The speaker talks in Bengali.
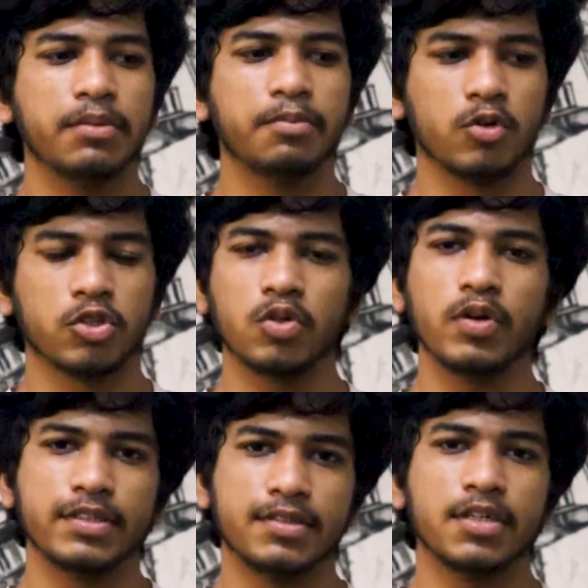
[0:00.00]
যে প্রশ্ন
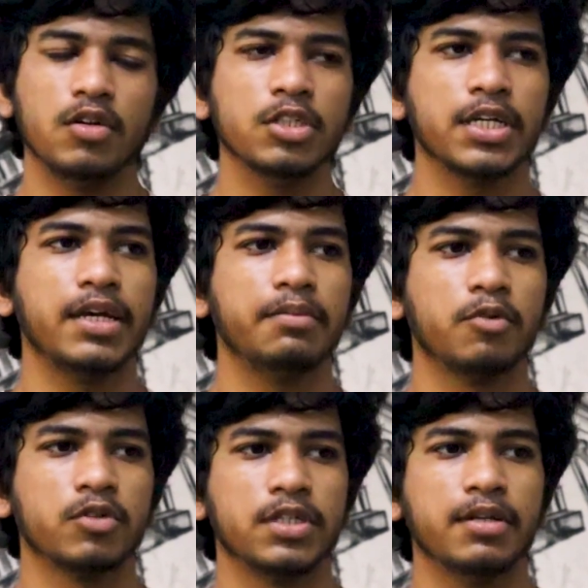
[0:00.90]
এসছিল সেই
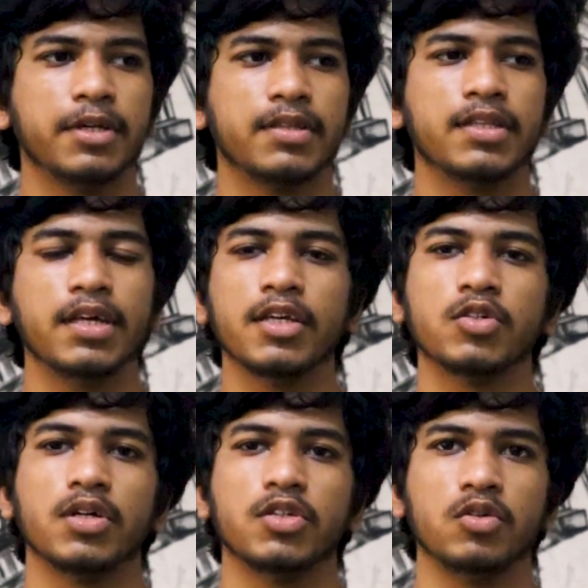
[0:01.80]
প্রশ্নের ভিত্তিতে
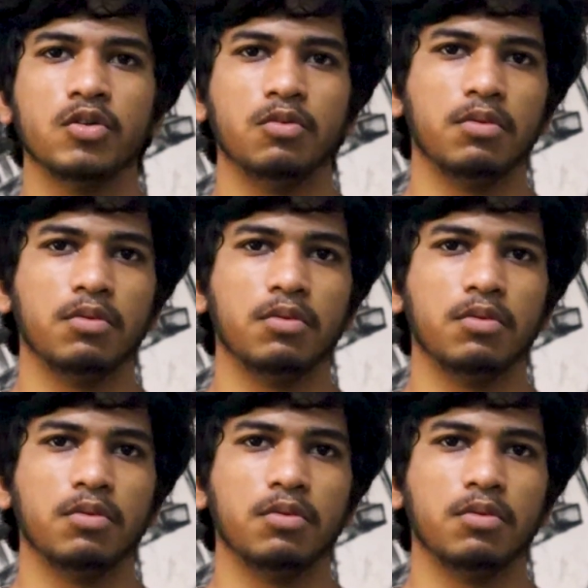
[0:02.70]
কিছু কিছু